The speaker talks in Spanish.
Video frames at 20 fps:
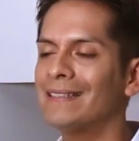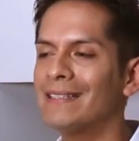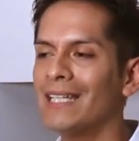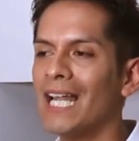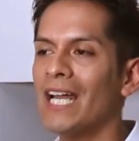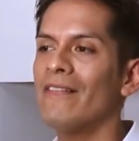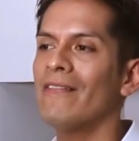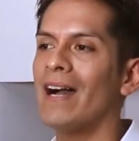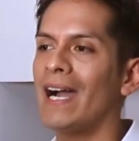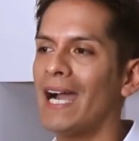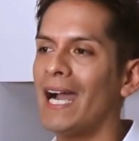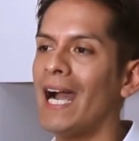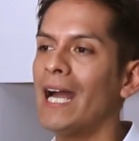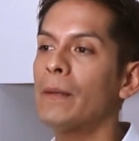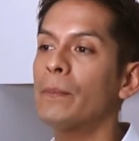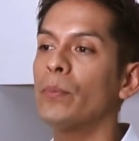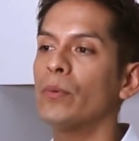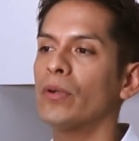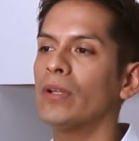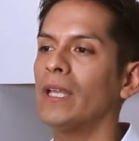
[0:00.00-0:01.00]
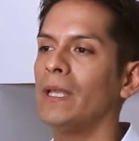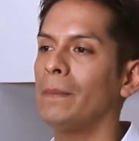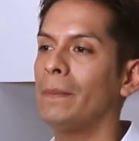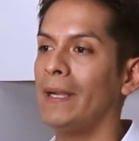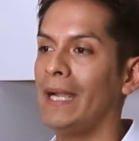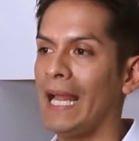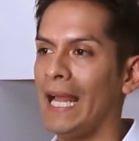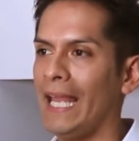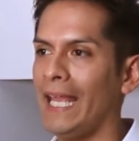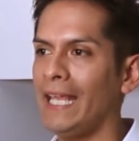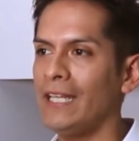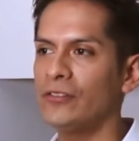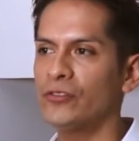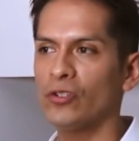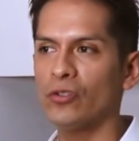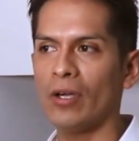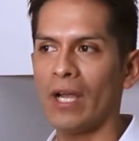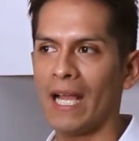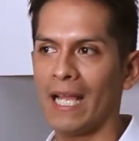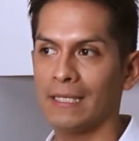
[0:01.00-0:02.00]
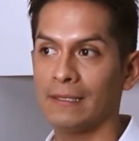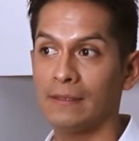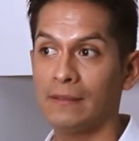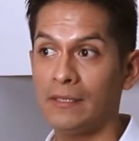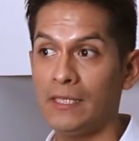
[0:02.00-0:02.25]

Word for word: trabajar porque para eso han